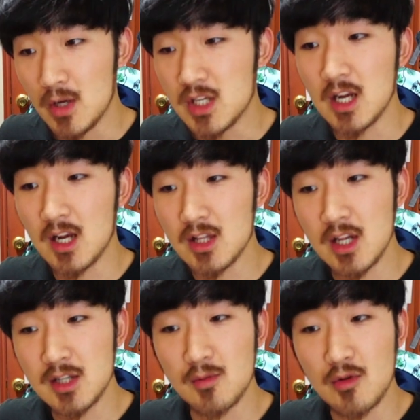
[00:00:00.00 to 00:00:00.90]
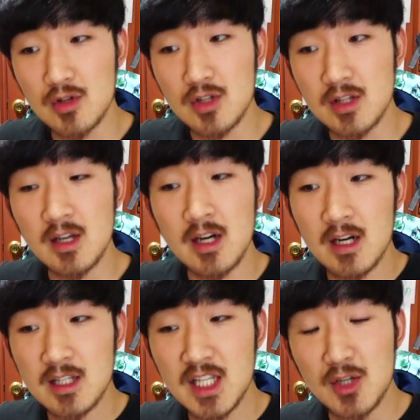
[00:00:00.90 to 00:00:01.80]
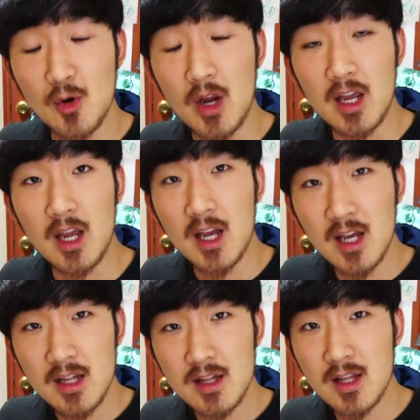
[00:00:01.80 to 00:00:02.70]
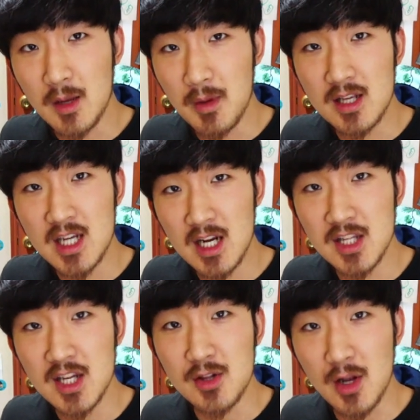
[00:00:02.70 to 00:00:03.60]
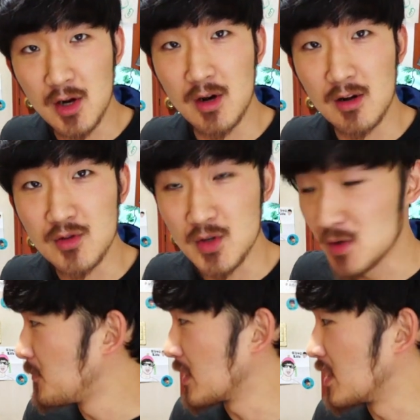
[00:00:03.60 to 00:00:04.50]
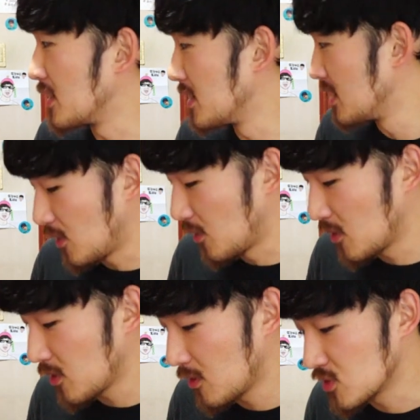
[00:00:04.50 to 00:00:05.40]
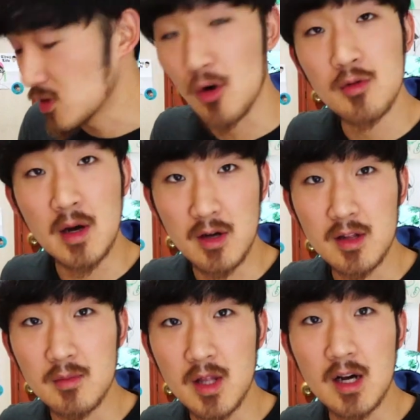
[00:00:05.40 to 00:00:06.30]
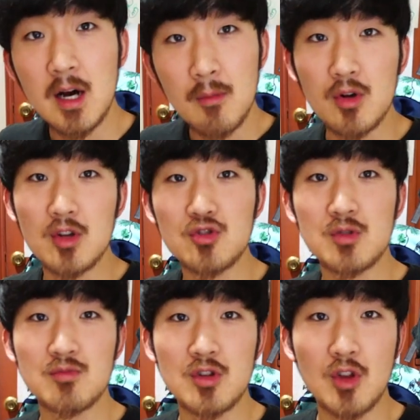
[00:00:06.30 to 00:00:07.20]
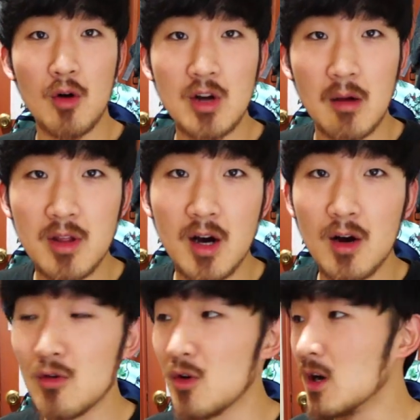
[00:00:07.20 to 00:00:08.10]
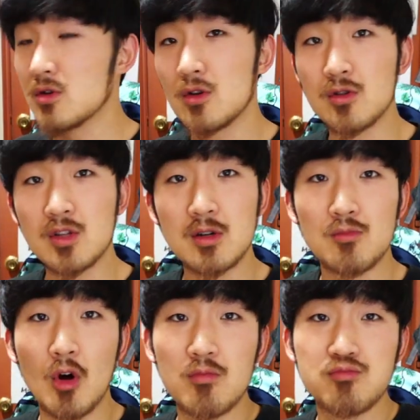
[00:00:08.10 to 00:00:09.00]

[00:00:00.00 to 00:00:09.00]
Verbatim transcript: 몇 시에 끝날지 모르는 지옥의 스트리밍 챌린지가 될 것 같군요. 네. 어, 선물이 너무 많이 왔습니다. 보내주신 분들 너무 감사하고, 저는 지금 너무